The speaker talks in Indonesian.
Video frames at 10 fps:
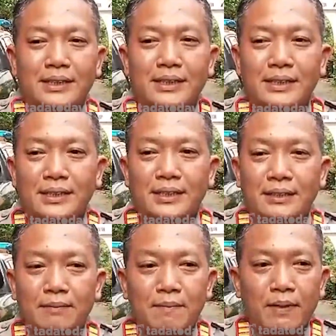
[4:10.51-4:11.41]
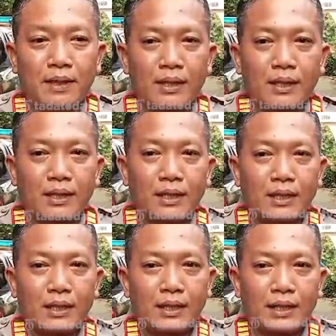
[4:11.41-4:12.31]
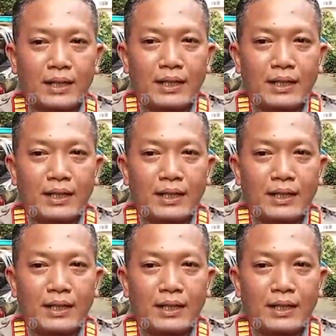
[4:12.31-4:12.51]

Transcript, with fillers: Ada surat wasiatnya tadi sini. Isinya apa ini?